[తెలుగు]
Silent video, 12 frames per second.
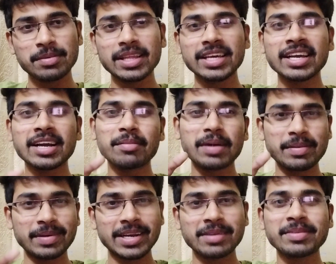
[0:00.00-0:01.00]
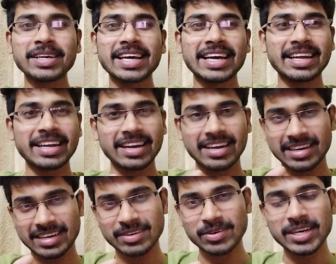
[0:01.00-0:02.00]
మందికి ఇంకా బయోమెట్రిక్ మీద
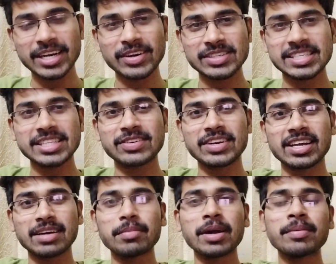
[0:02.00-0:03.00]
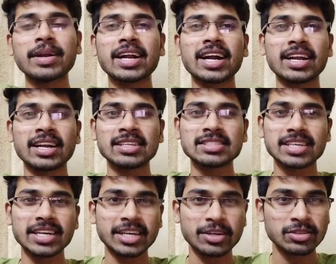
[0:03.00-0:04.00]
కొన్ని డౌట్స్ అయితే ఉన్నాయి బయోమెట్రిక్ అటెండెన్స్
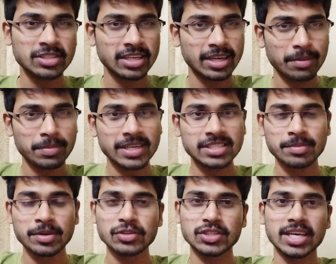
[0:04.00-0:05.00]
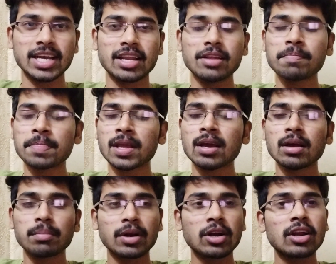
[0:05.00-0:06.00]
ఏంటి నుంచి అప్డేట్స్ ఏమైనా వచ్చాయా అని
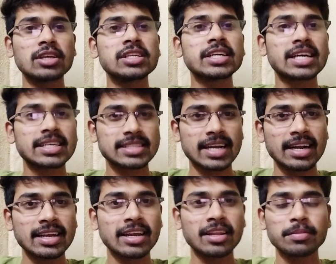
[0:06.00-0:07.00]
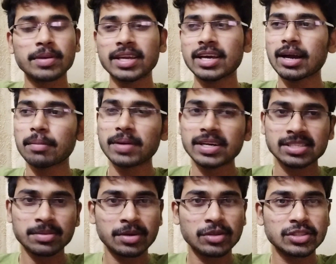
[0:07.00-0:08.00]
మా కాలేజీలో ఇంకా స్టార్ట్ కాలేదు భయ్య
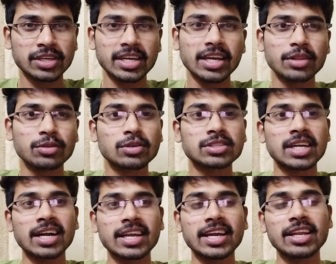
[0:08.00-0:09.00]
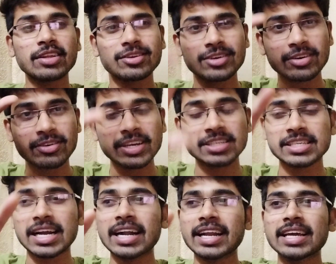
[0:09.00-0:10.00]
అప్డేట్స్ ఏమైనా వచ్చాయా ఎందుకు స్టార్ట్ కాలేదు ఒకవేళ
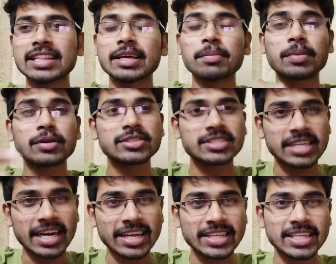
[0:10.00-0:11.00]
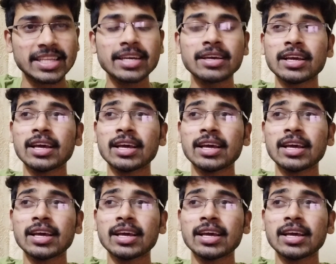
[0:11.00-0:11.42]
స్టార్ట్ అయితే ఇప్పటి నుంచి స్టార్ట్ అవుతుంది